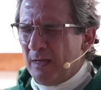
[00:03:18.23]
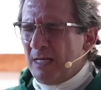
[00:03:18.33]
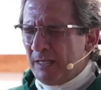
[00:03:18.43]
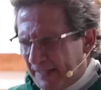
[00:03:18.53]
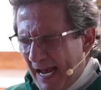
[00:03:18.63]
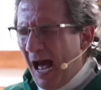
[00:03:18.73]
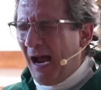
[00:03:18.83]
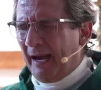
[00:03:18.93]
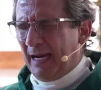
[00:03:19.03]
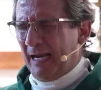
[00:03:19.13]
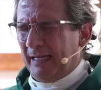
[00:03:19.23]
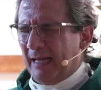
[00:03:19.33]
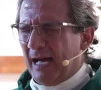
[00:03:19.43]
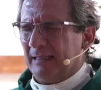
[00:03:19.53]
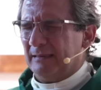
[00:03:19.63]
se haga
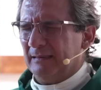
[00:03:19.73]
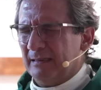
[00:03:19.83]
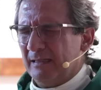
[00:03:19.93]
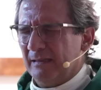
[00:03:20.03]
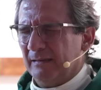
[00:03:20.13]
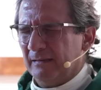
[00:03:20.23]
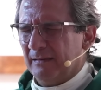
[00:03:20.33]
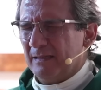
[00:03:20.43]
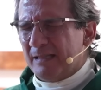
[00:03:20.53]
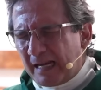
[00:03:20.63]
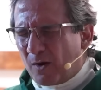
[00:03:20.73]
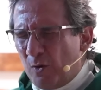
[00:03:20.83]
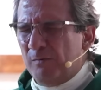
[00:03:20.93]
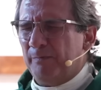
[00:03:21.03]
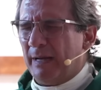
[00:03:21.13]
realidad, se
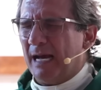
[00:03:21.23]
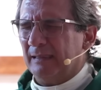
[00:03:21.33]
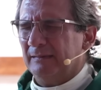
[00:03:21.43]
cumpla.